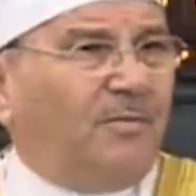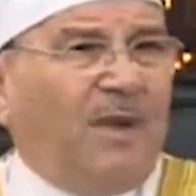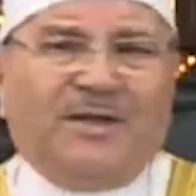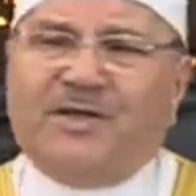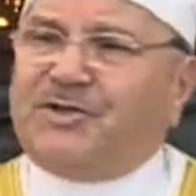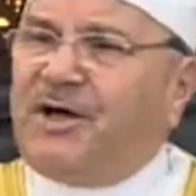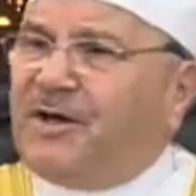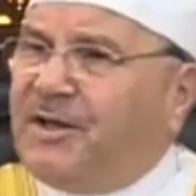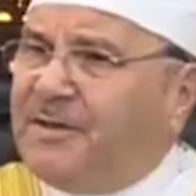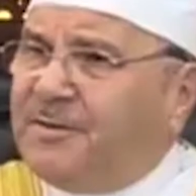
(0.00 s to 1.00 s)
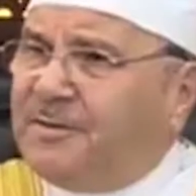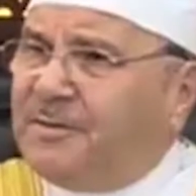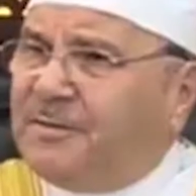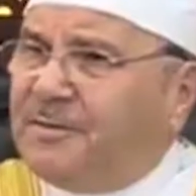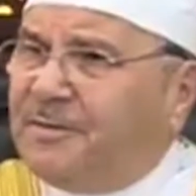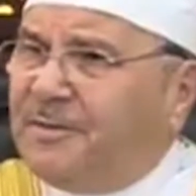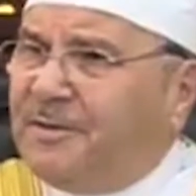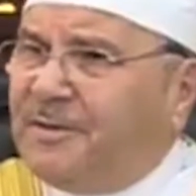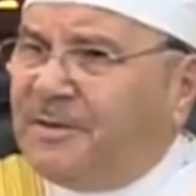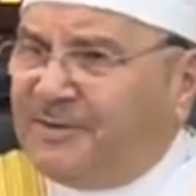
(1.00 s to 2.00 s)
بعد شهرين
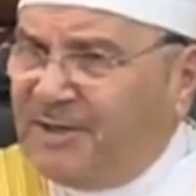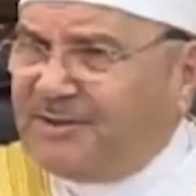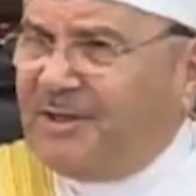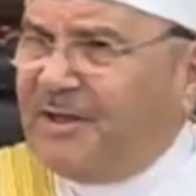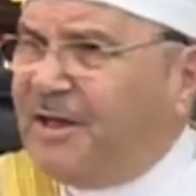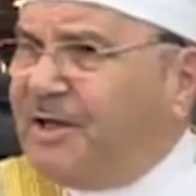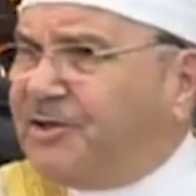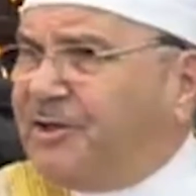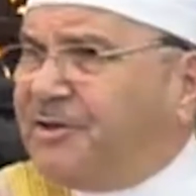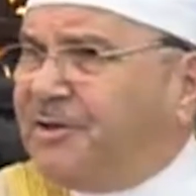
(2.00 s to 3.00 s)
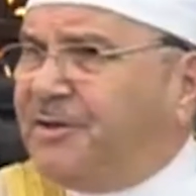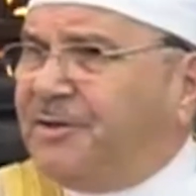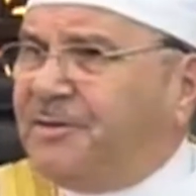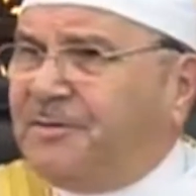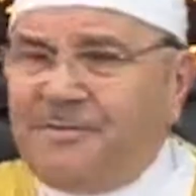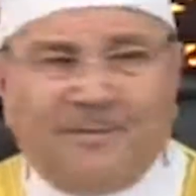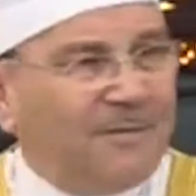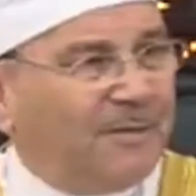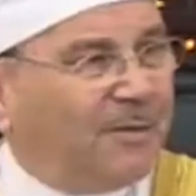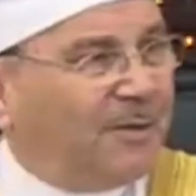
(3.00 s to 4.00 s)
تصل إلى شاطئه
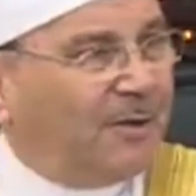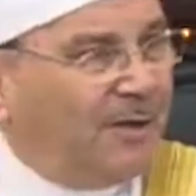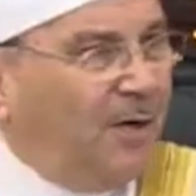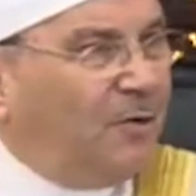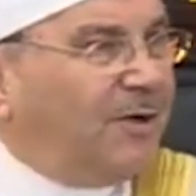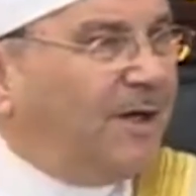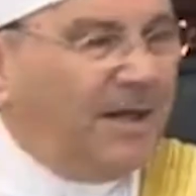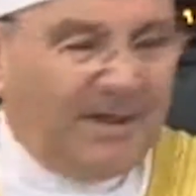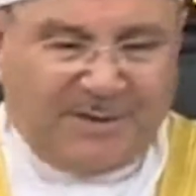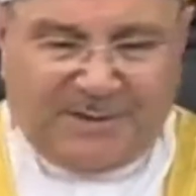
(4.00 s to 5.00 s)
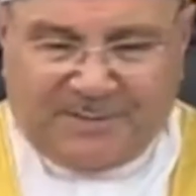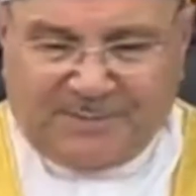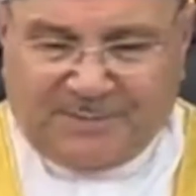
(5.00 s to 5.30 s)
له نهاية